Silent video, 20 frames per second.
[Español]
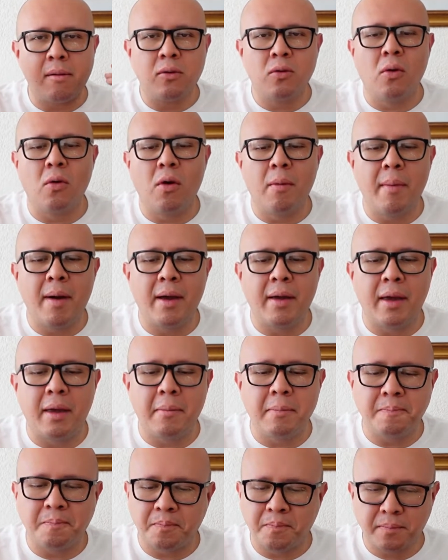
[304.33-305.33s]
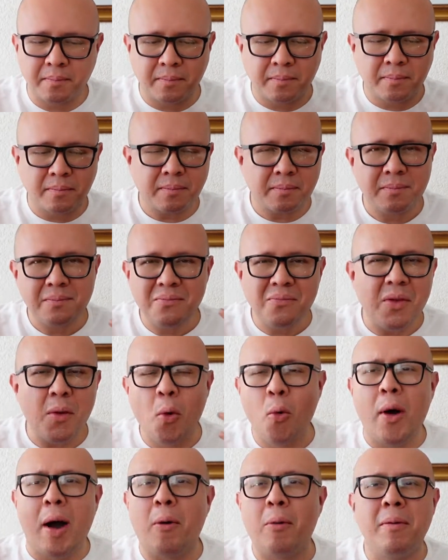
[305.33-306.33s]
Hugo Maggi,
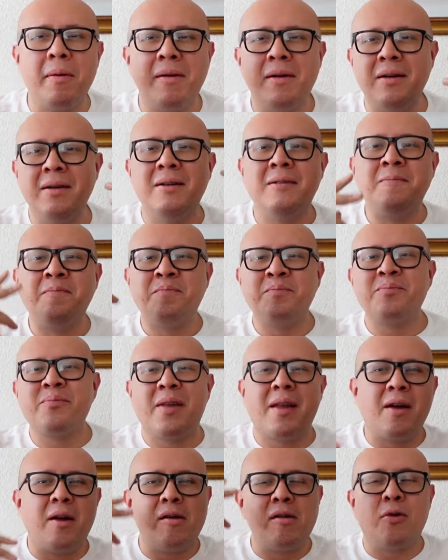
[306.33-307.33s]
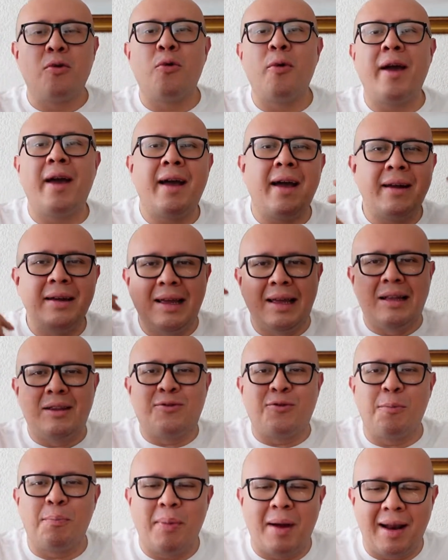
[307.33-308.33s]
wow. Juegan en
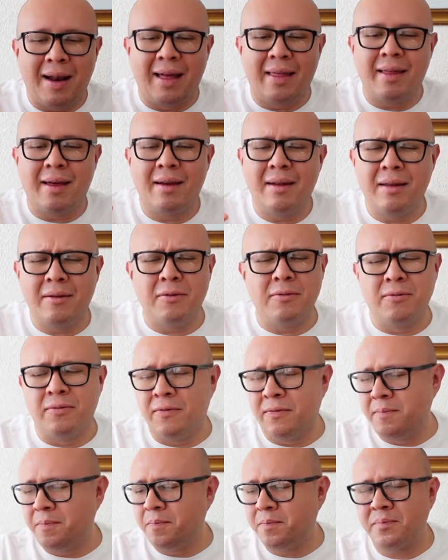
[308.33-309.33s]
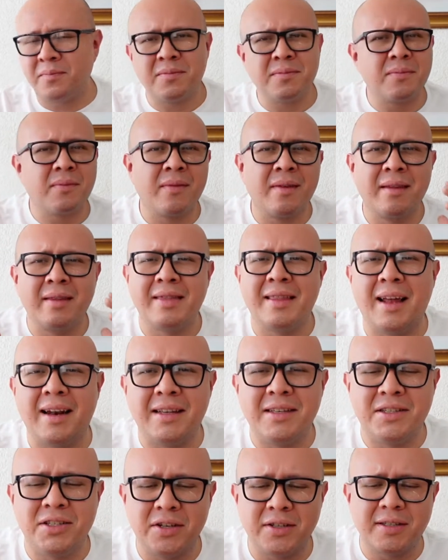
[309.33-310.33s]
tu paladar y uff,
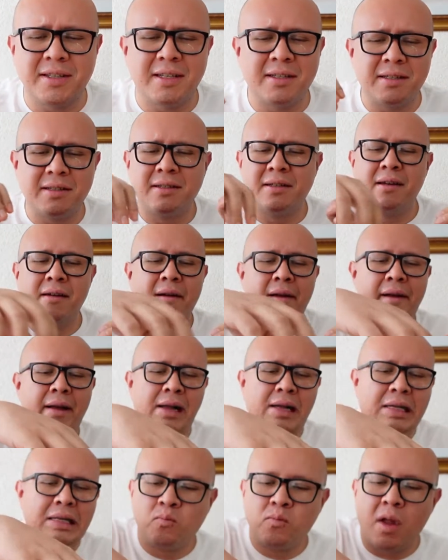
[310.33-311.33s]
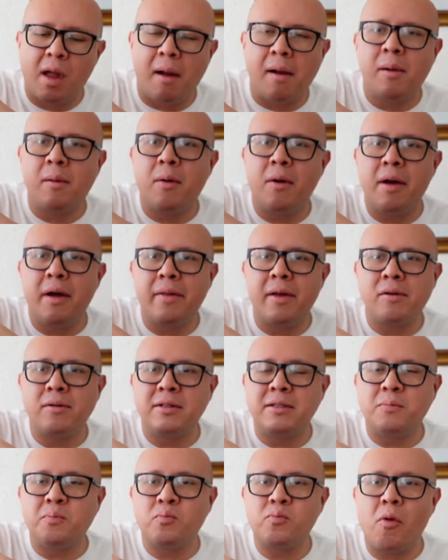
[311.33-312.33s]
deliciosas. A ver, me voy a dar
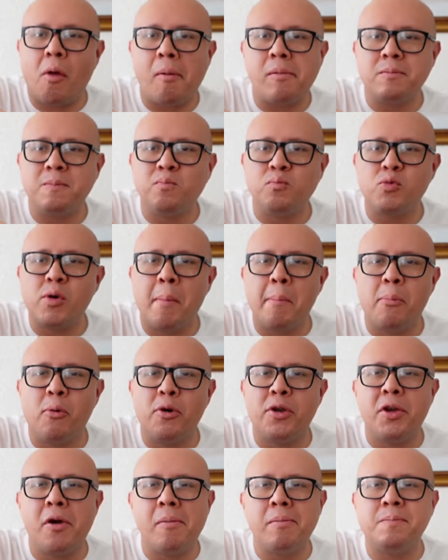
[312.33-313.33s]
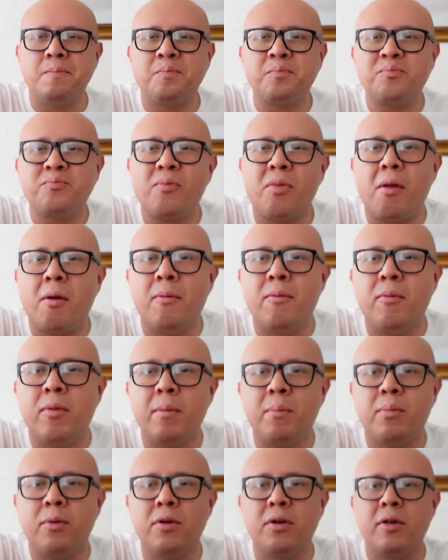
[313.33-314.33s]
un buen puño, un
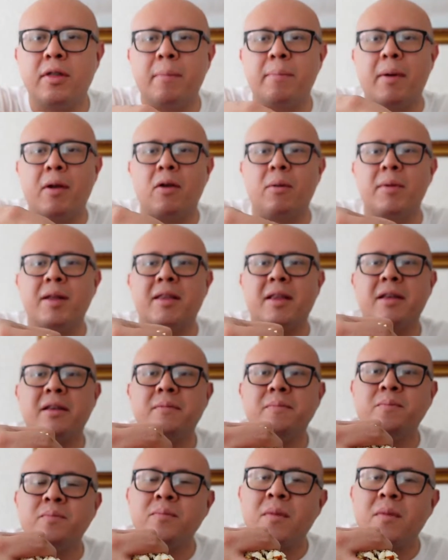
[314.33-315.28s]
buen puño de palomitas.